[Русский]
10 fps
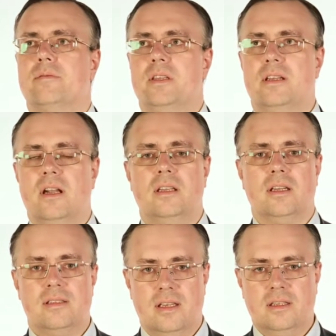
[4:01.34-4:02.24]

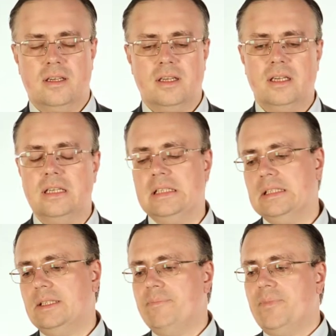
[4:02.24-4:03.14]
федеральных центрах.
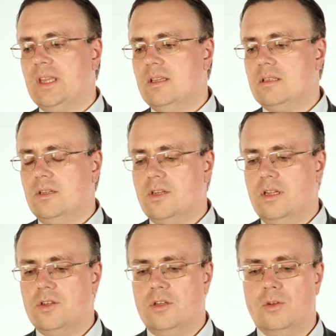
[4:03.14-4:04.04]
Если же
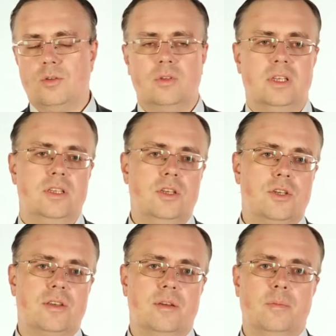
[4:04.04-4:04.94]
речь идет о
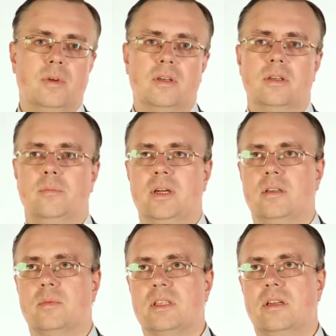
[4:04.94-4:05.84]
классическом
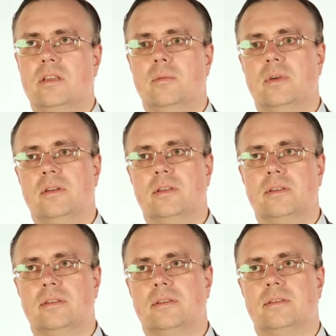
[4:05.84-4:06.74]
малом и
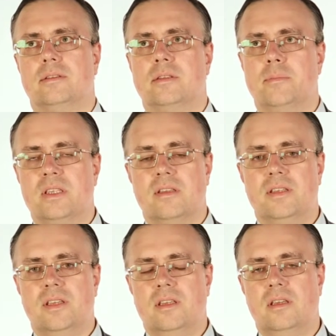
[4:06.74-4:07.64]
среднем
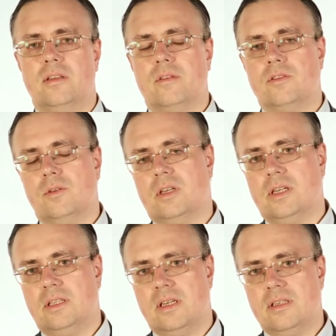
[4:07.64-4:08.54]
бизнесе
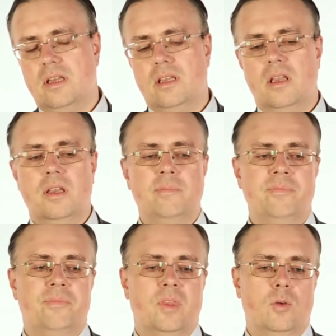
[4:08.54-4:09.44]
неинновационных отраслей,
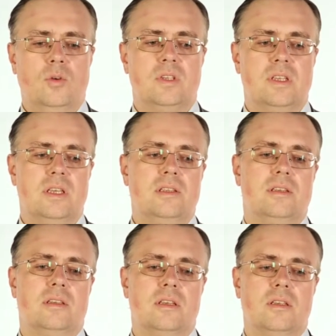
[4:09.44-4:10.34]
то
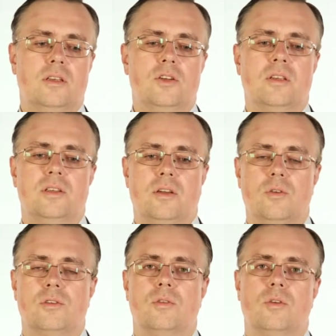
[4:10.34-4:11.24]
здесь достаточно
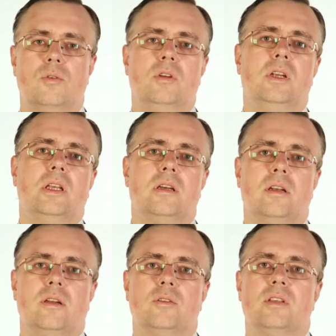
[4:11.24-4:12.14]
серьезную роль
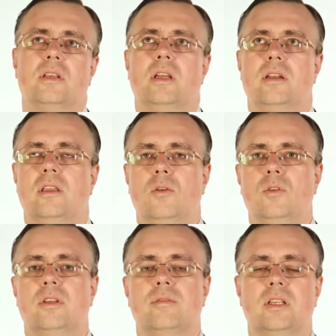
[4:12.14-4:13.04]
играют
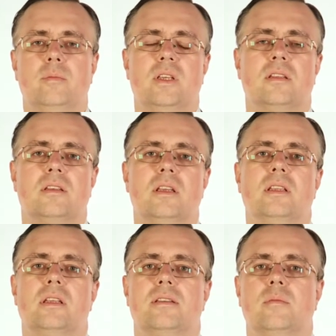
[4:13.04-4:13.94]
регионы. В этом нет,
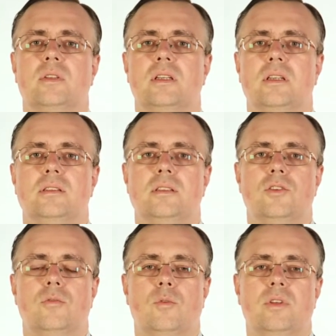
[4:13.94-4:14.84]
на самом деле,
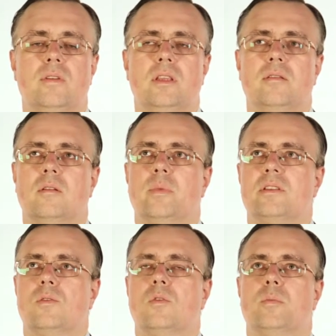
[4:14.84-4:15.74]
ничего удивительного,
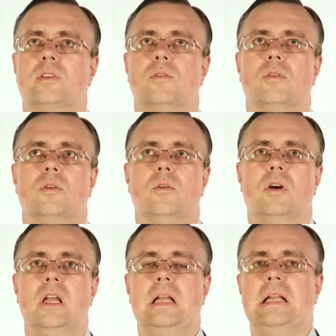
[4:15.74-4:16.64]
поскольку